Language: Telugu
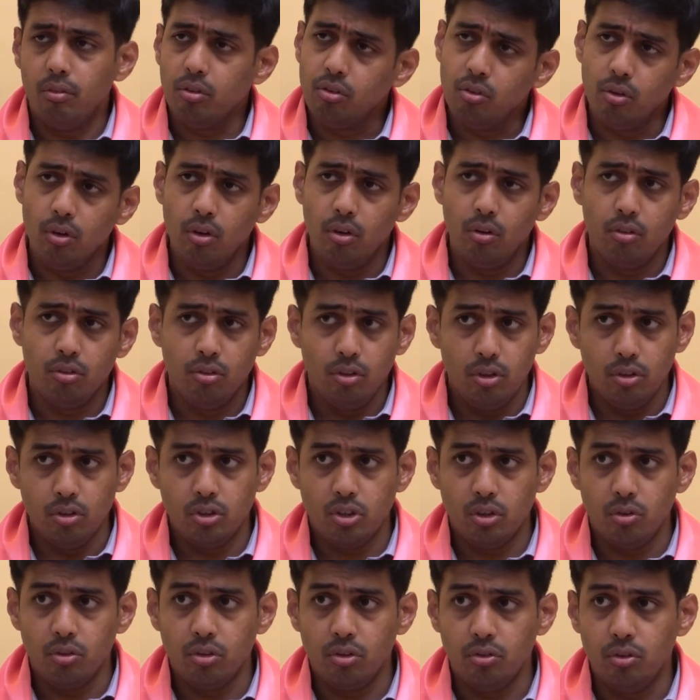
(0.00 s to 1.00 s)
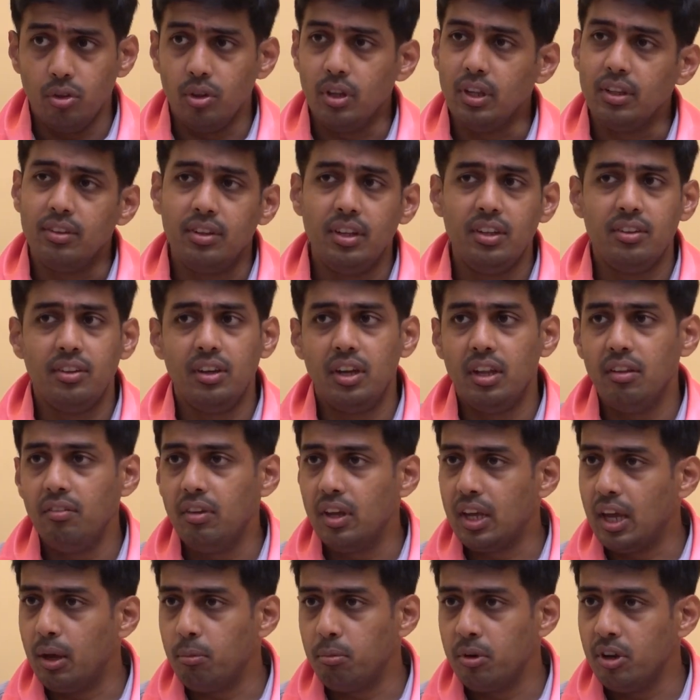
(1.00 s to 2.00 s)
సొల్యూషన్ వస్తుంది
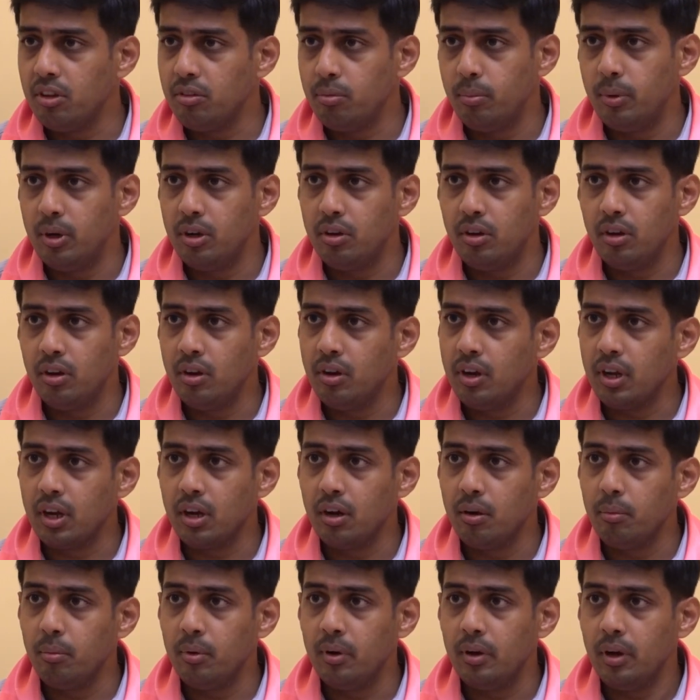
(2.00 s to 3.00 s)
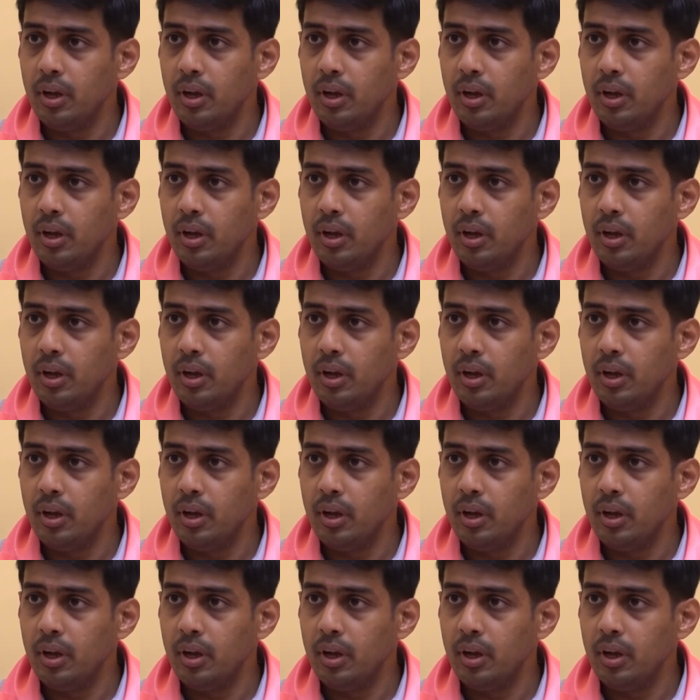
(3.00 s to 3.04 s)
సీసీటీవీ కెమెరాస్ పెట్టినారు ఎక్కడ